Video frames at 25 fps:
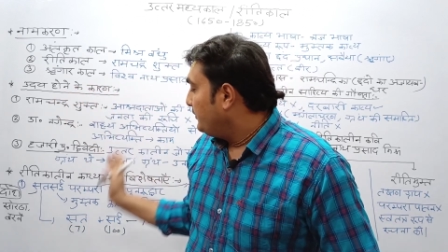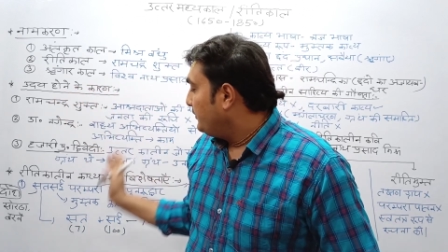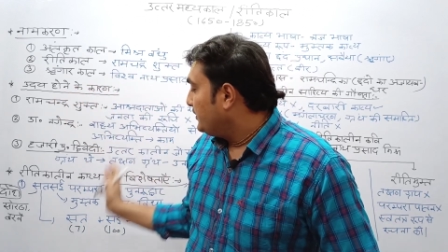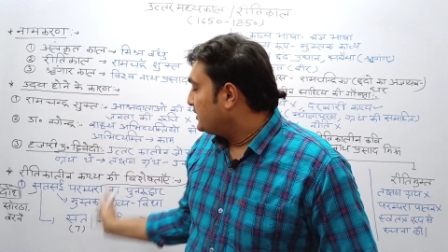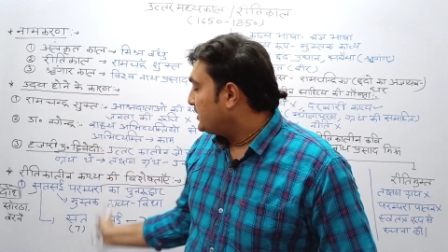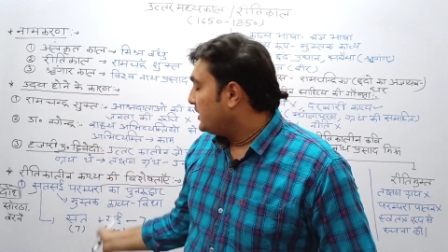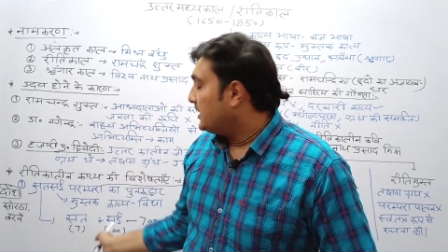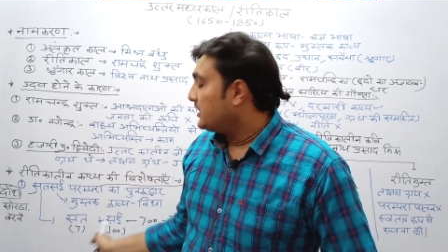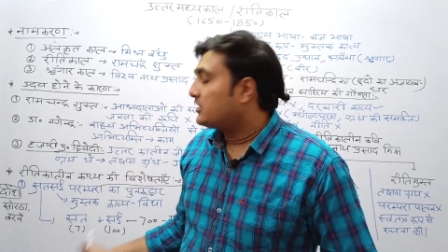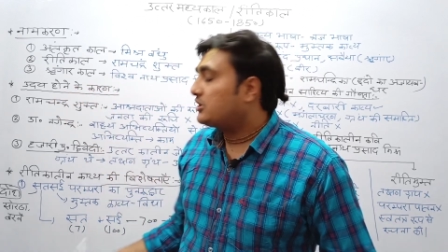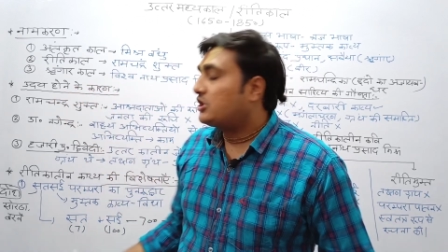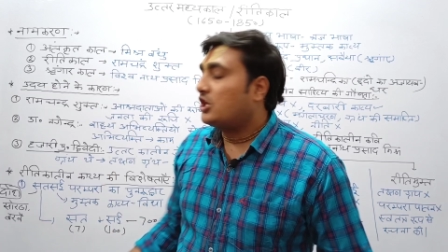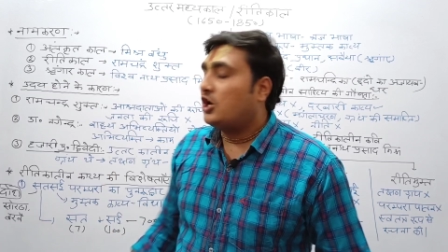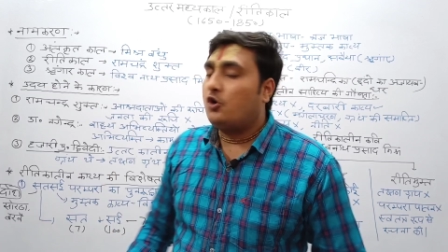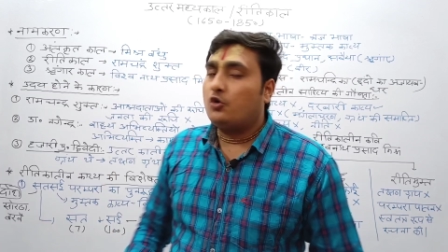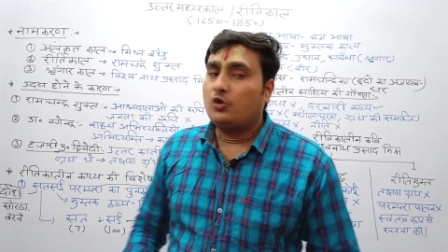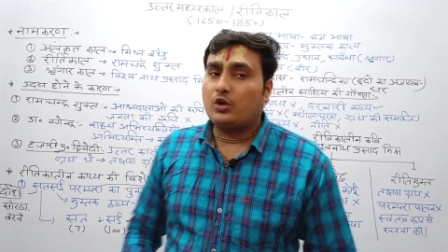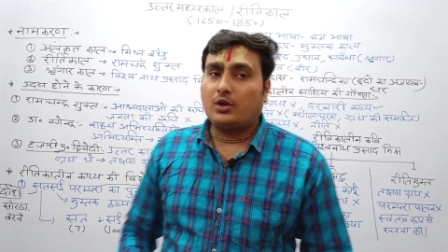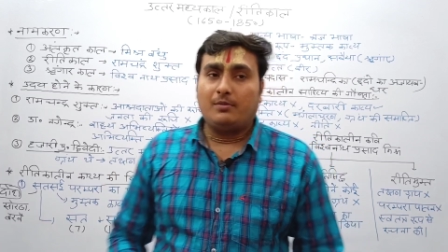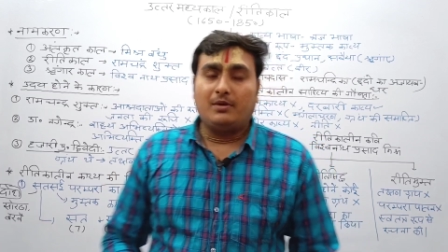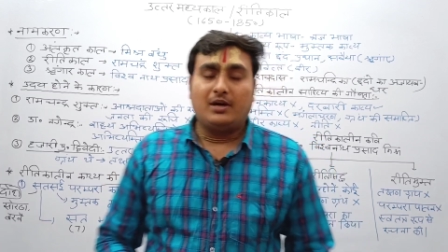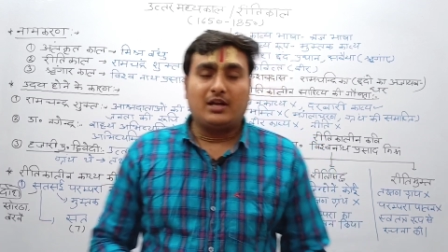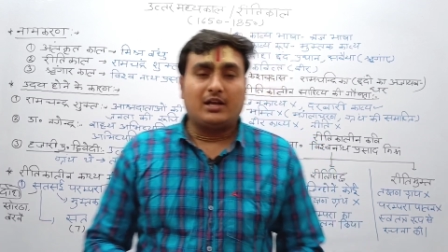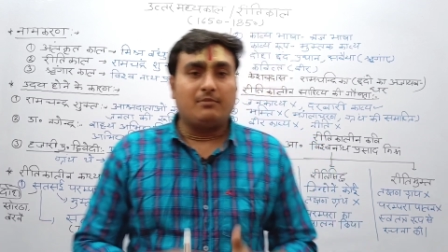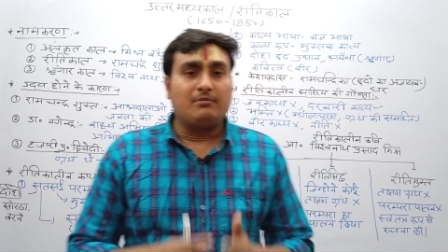विशेषताओं
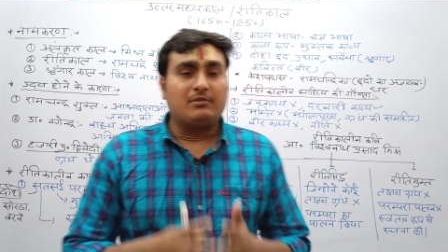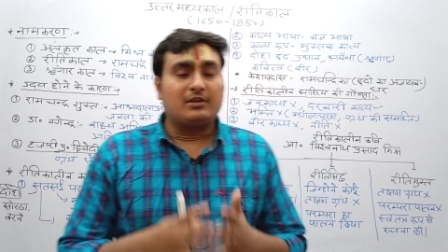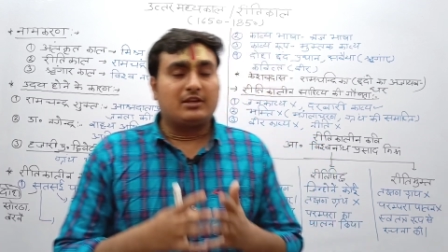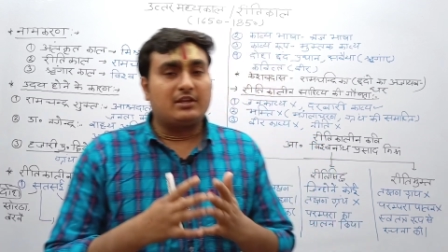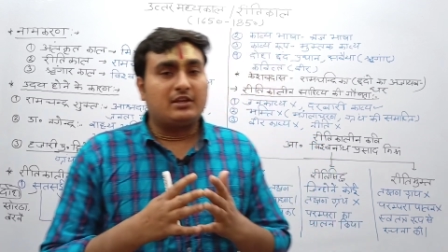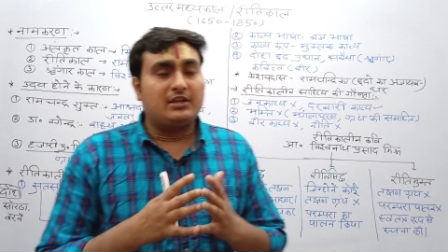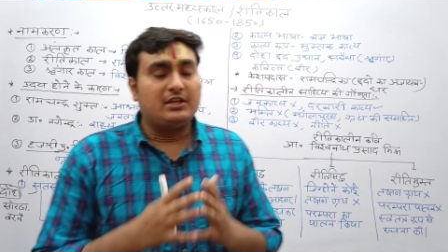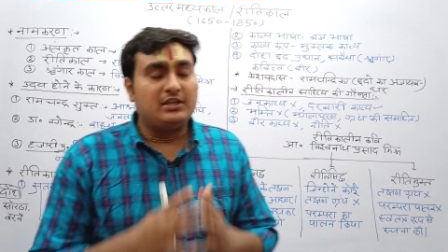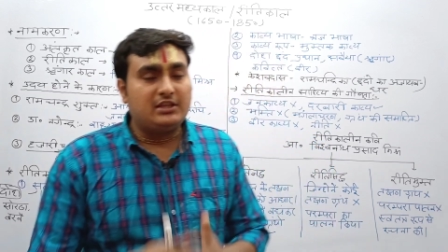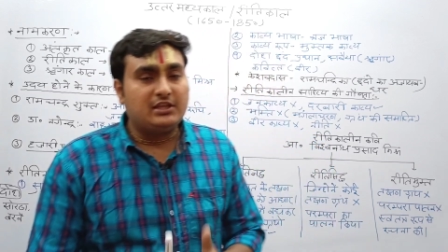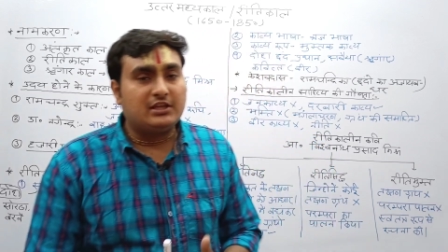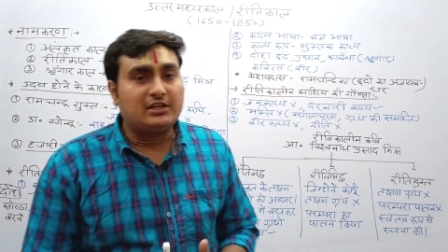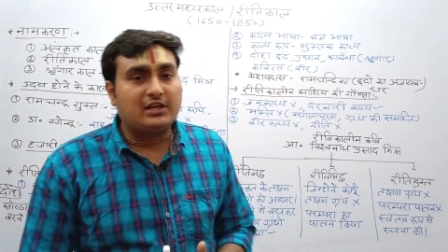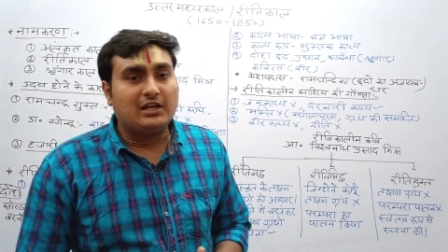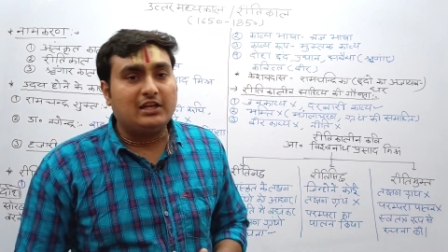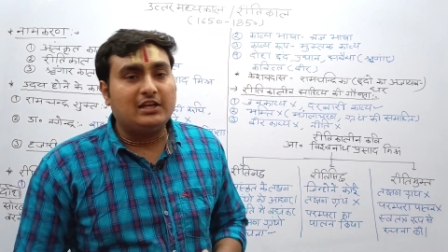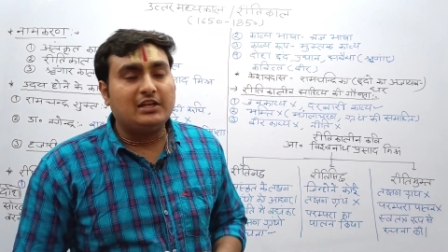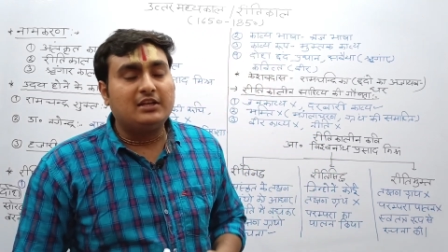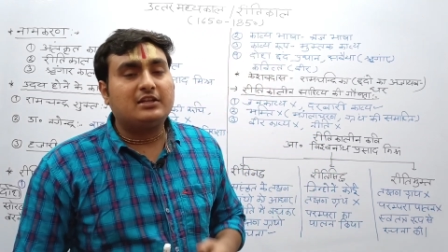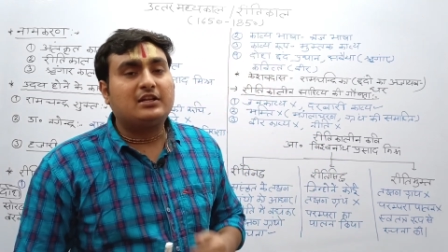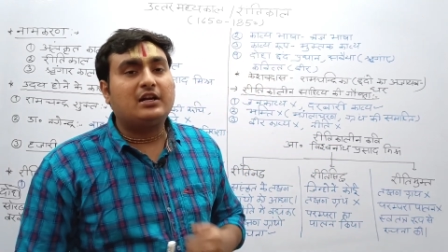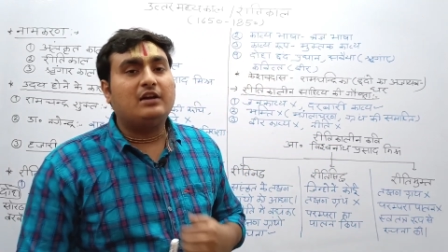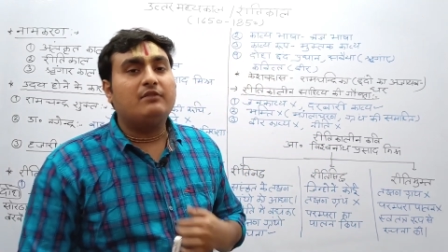के बारे में कि रीतिकालीन